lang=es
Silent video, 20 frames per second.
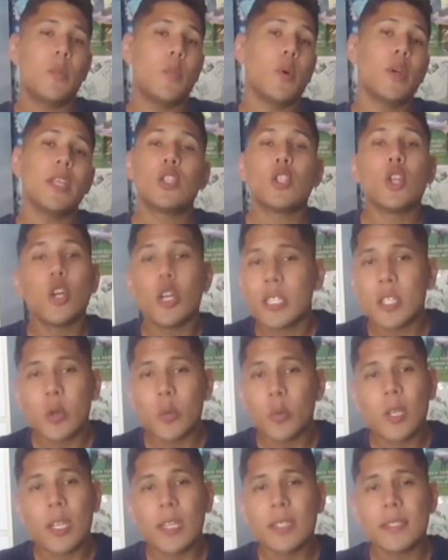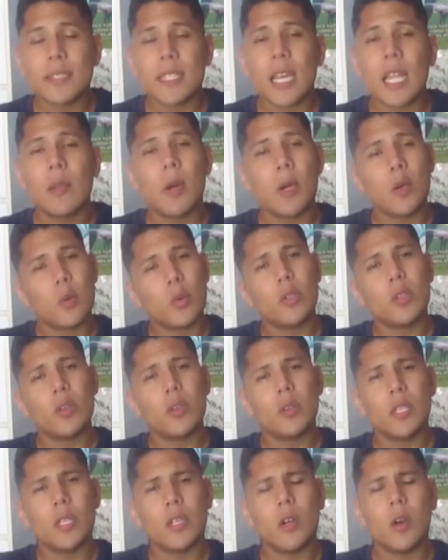Y después de toda esta opulencia, el
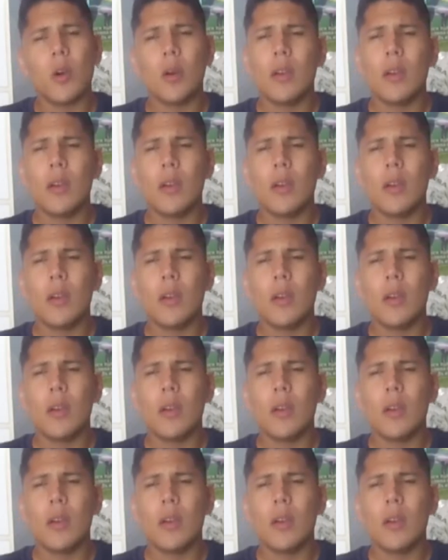Banco Unión